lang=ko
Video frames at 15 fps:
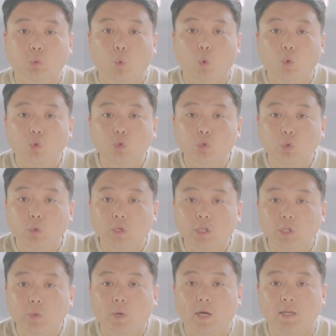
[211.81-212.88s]
도구로
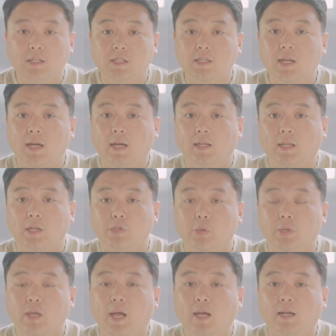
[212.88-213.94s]
이용하는 신앙에
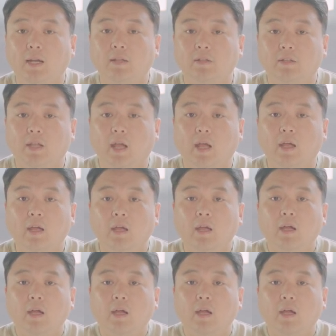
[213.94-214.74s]
대해서도 이야기를 했는데